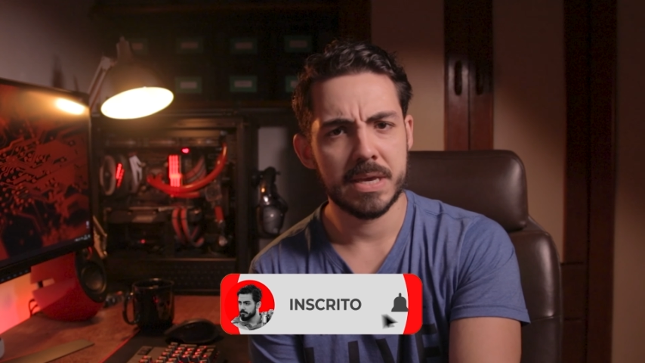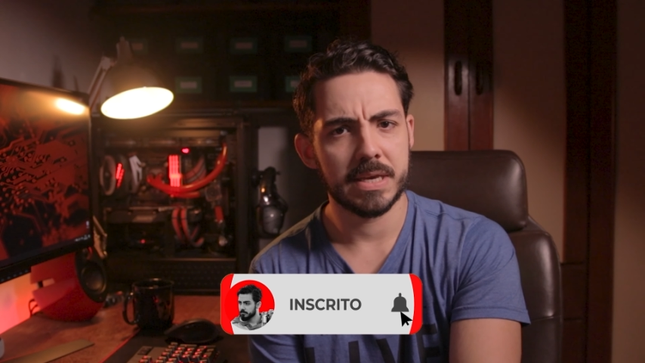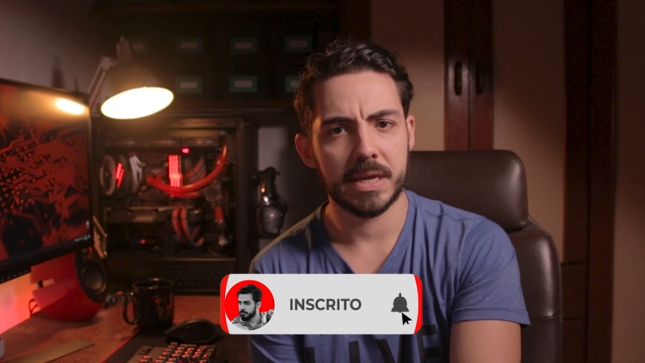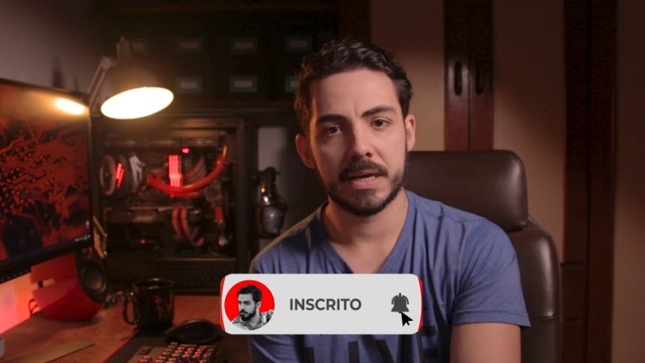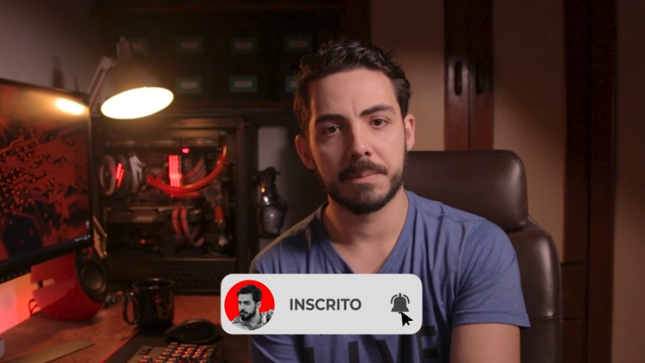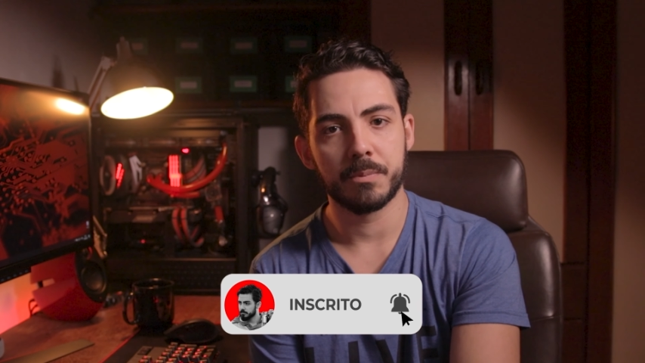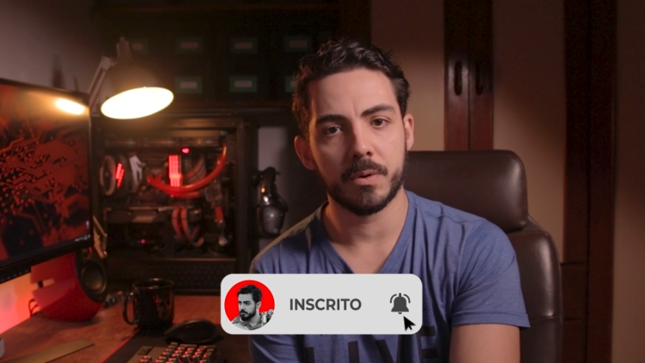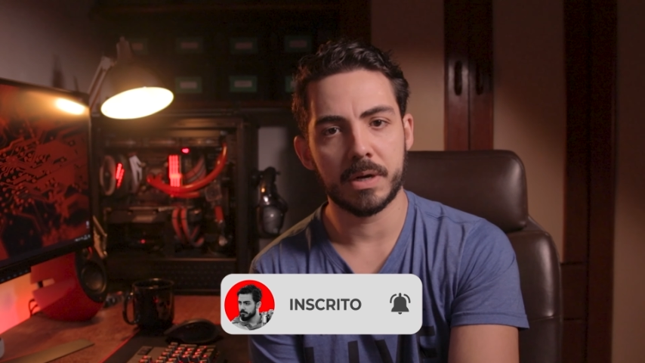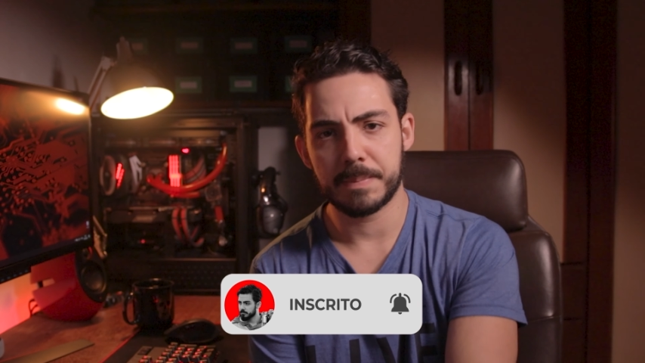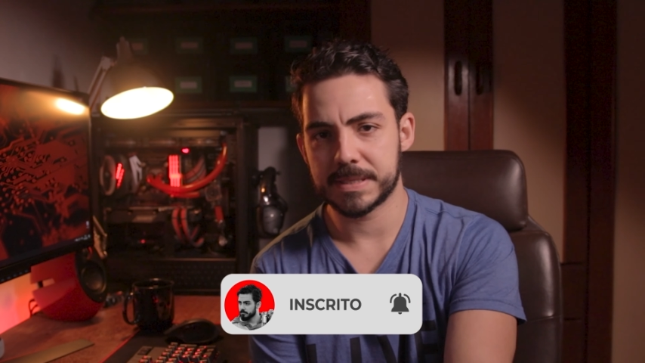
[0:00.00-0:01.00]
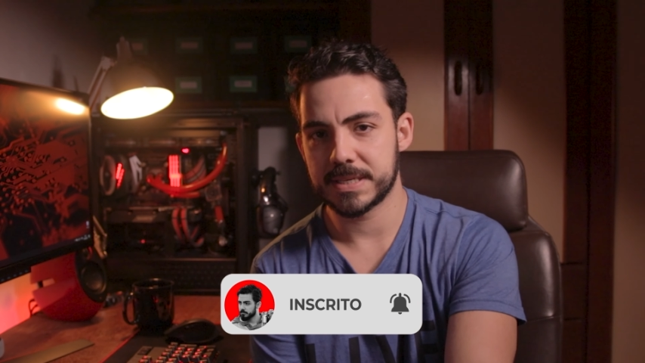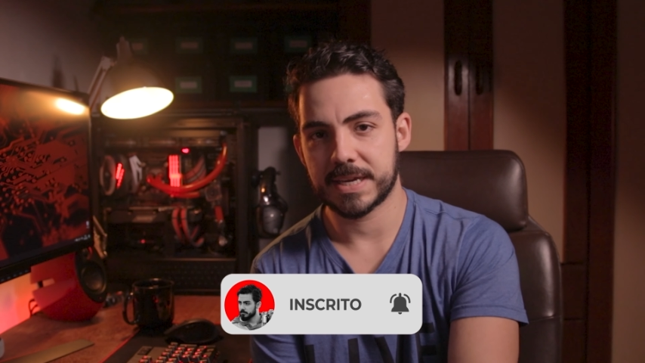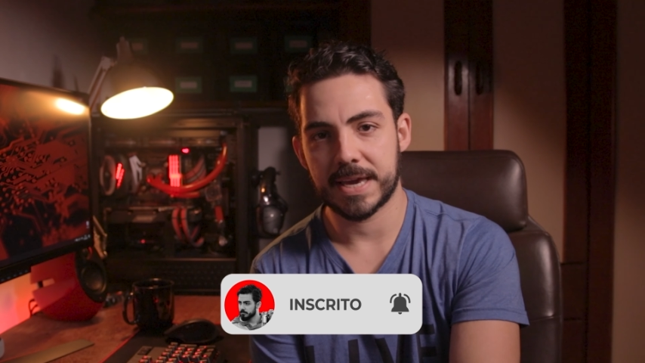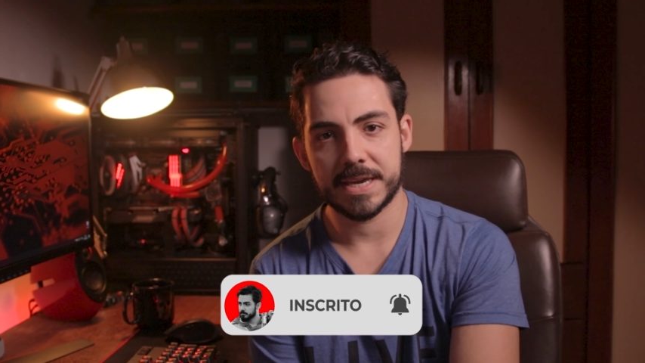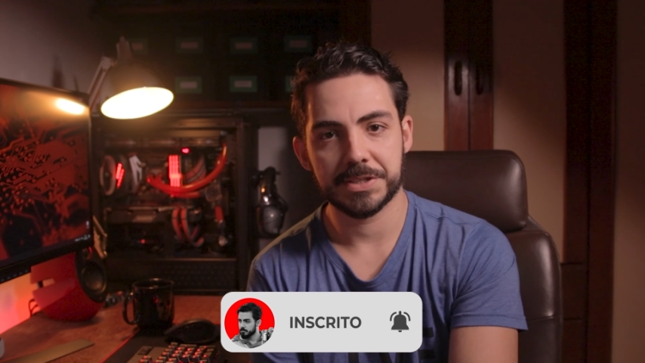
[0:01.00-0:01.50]
e era por limpeza de
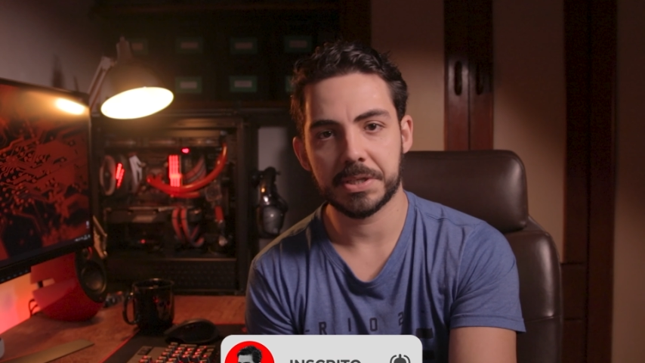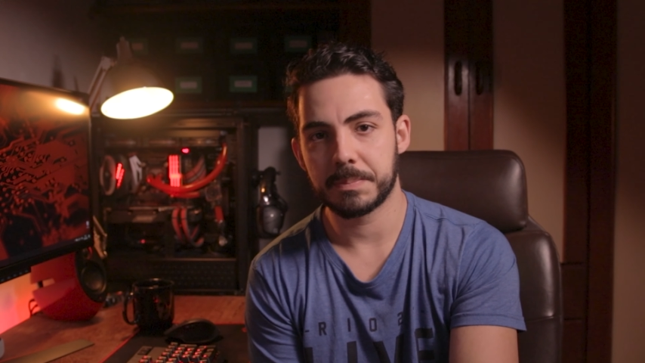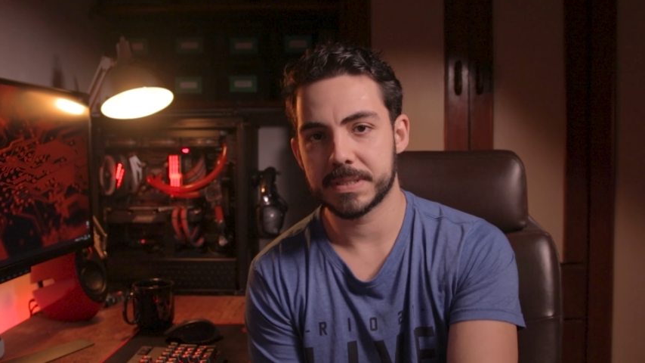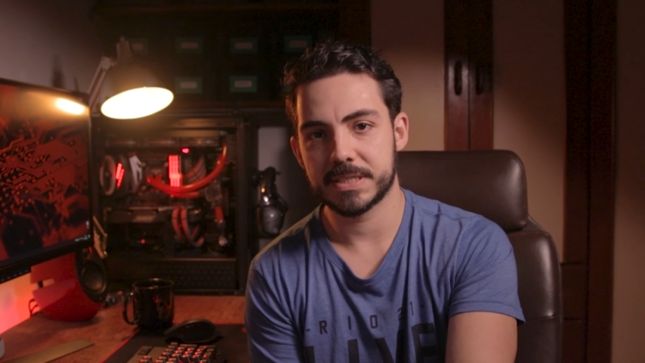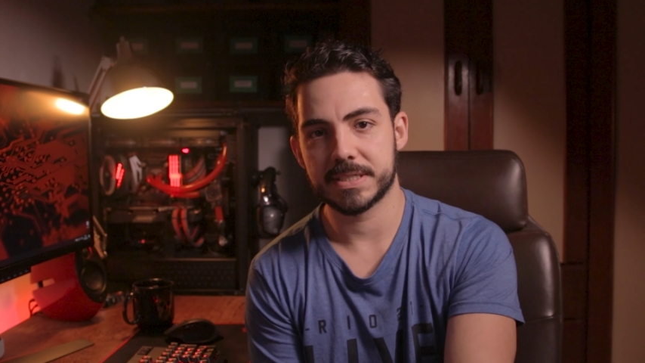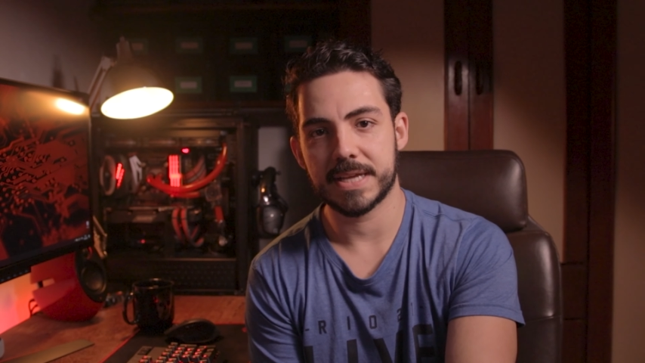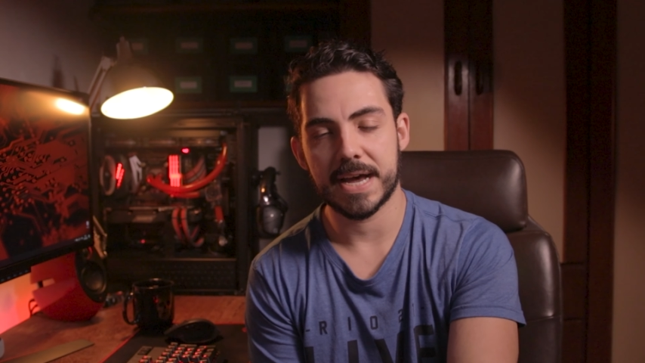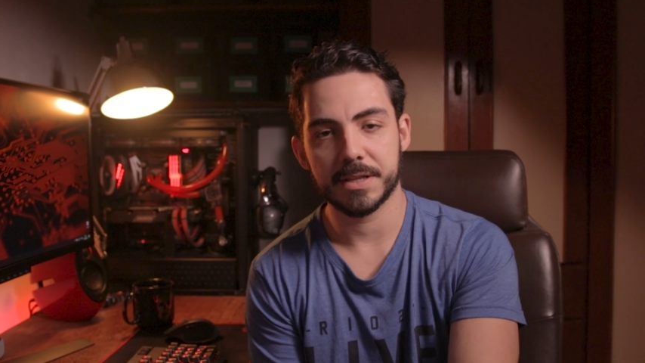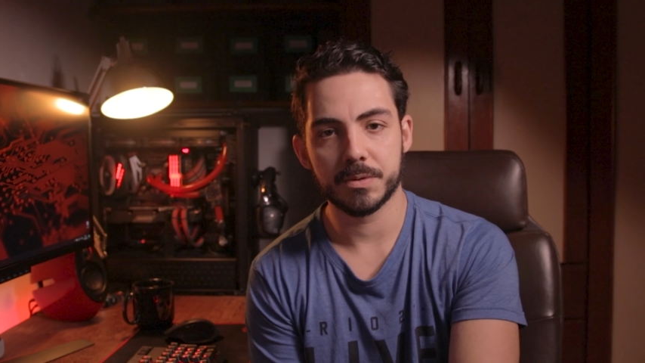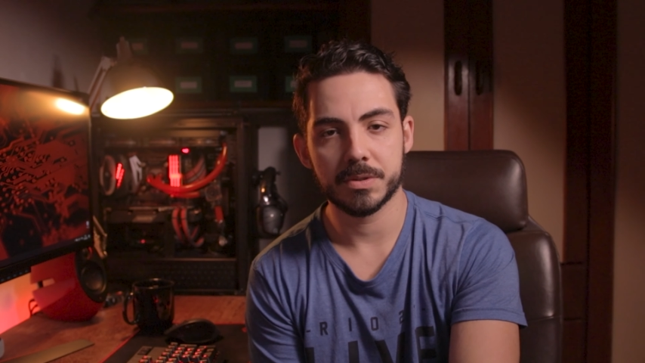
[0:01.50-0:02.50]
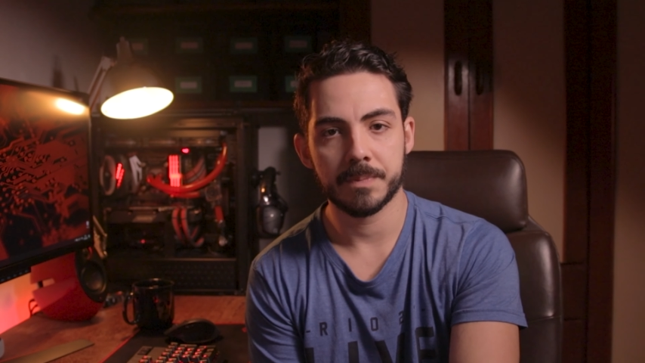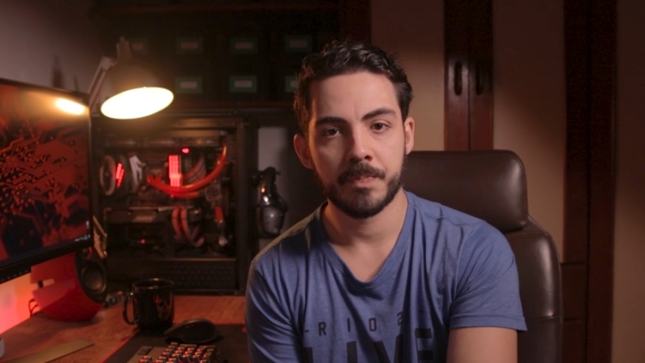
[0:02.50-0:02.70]
cache, limpeza de dados,